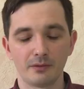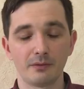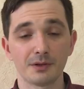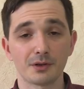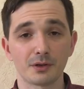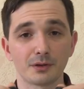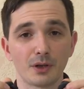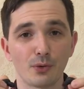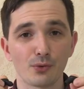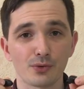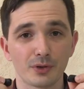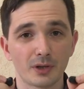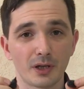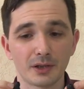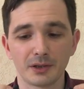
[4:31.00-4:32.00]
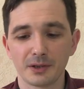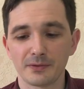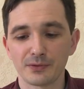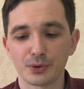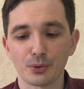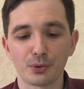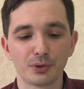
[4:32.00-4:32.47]
В этих наушниках есть
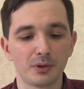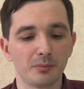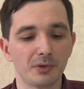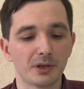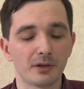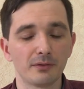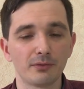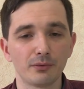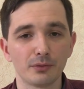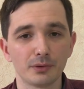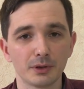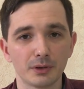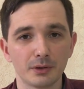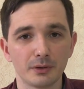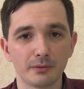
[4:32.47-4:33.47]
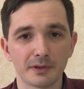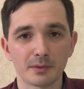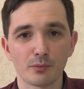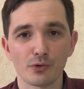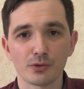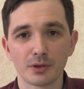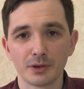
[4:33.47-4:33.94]
встроенный микрофон, и,
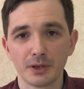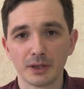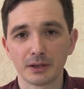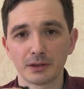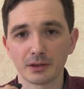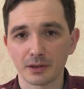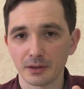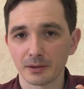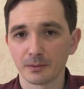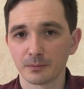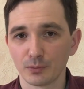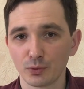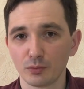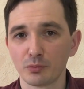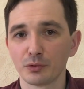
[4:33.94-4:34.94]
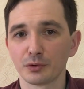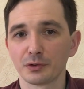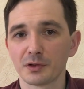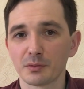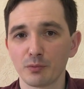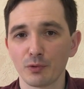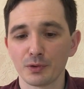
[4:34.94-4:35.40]
возможно, некоторые думают
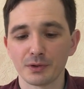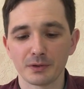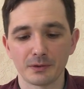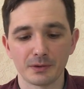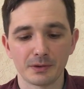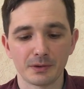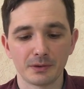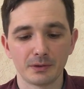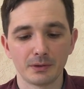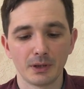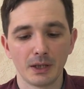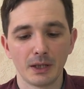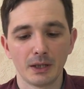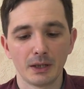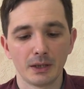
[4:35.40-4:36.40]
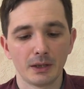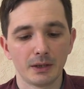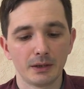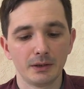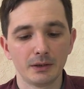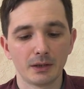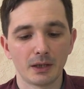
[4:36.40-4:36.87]
использовать
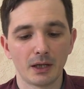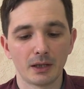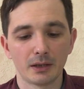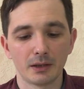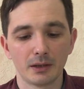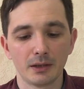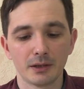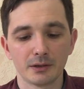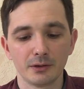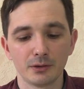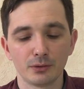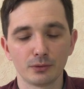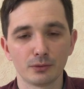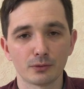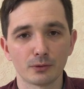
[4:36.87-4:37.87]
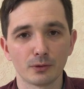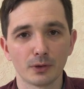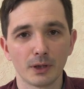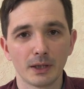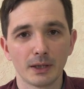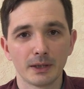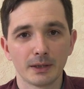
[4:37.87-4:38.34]
их как гарнитуру.
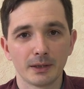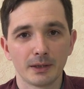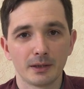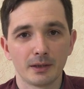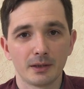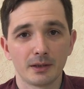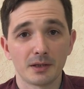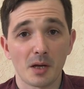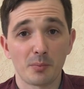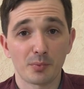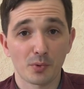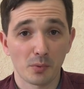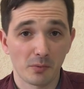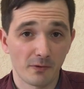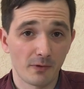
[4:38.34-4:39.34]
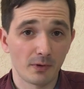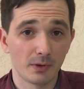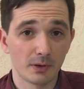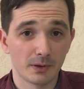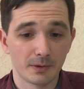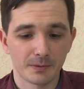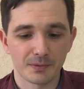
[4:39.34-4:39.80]
Я
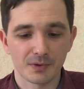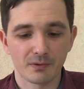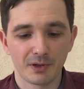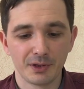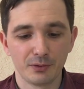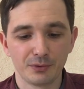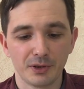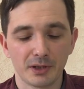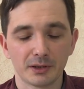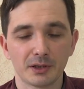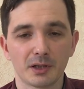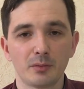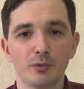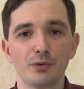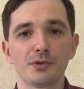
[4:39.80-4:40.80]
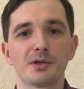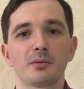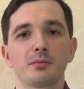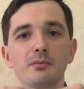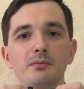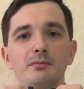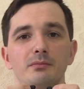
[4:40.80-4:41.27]
пробовал, звонил некоторым
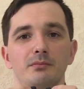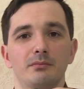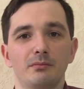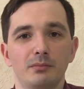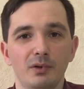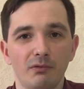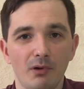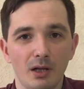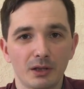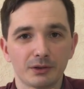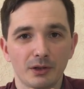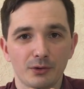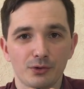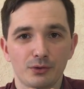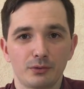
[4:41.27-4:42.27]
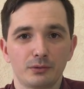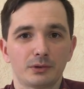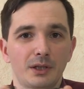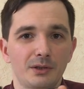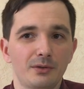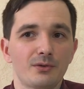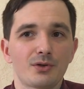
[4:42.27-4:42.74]
людям. Бывало так, что вот
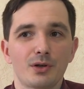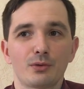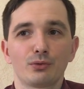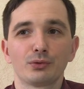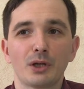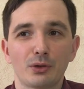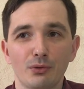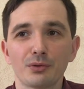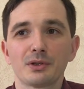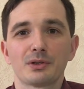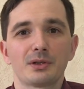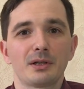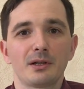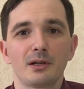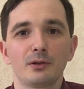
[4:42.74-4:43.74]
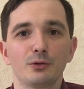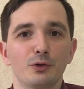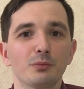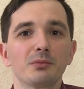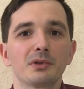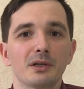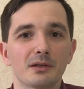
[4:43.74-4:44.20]
один человек у дороги стоял, и
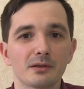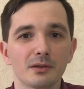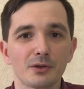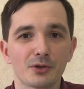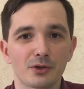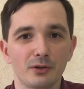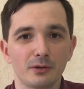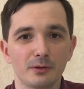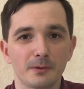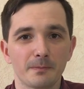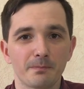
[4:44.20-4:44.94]
он меня слышал